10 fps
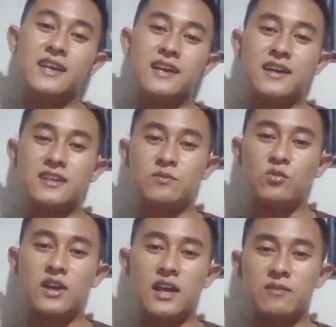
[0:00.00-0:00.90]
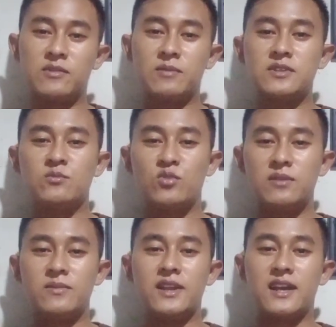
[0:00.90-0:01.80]
uh, eh, semoga teman-teman semua
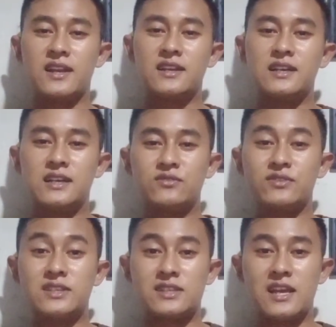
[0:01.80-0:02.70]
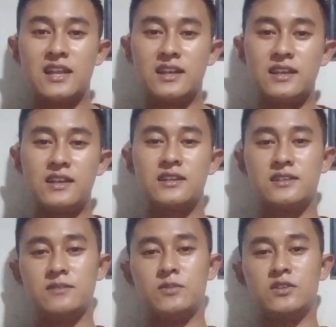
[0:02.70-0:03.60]
diberikan kesuksesan
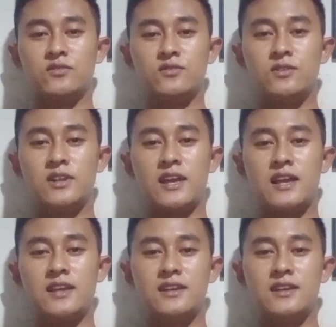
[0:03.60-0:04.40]
cepat nyusul ya